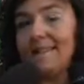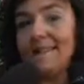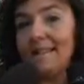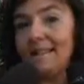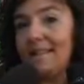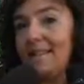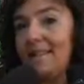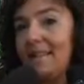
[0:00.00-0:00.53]
se
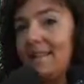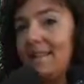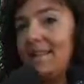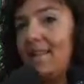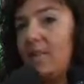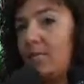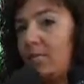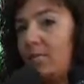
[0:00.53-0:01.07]
la
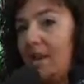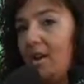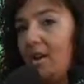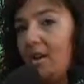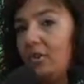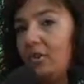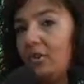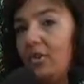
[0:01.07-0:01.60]
sentenza è del
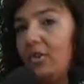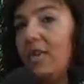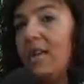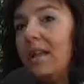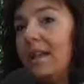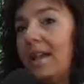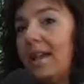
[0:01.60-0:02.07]
2008